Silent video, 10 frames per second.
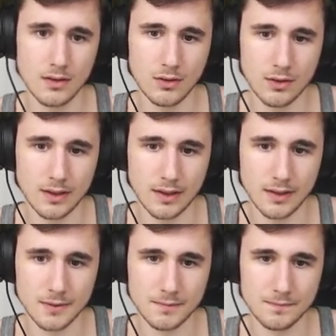Ok.
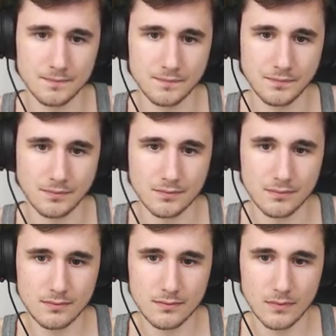
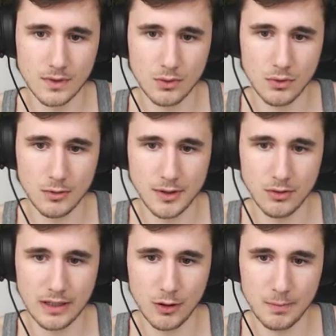Quel minion
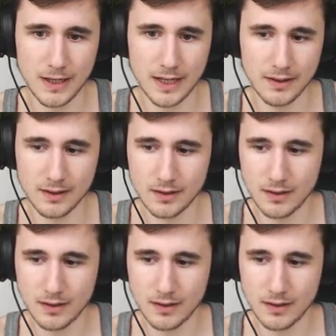lì lo perde.